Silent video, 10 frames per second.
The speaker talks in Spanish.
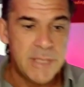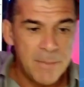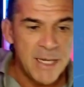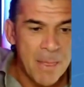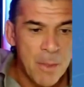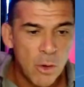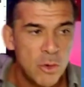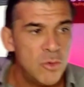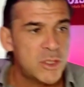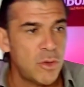terminando
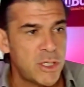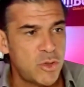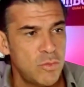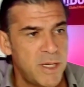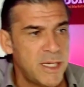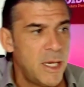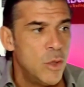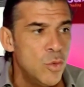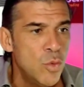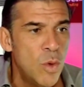con nuestro resumen,
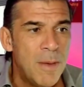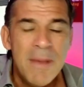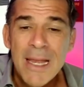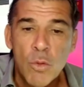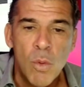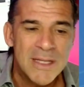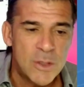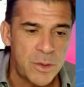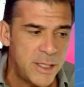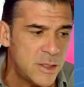
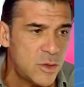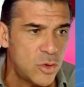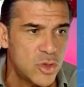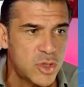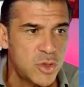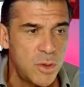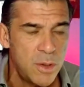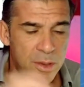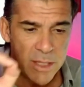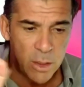
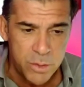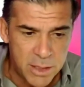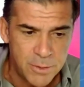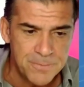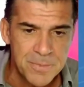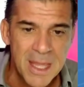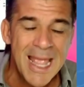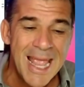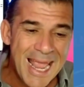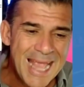9.400
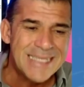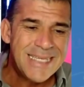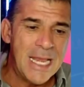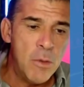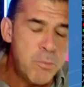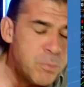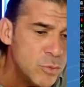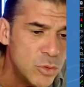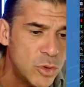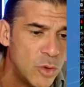es el
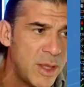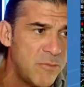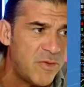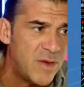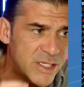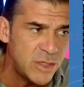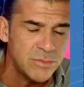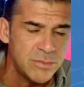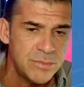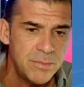punto de
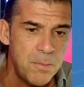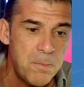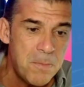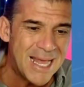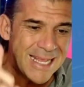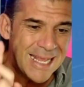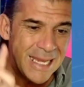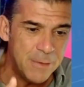inflexión para que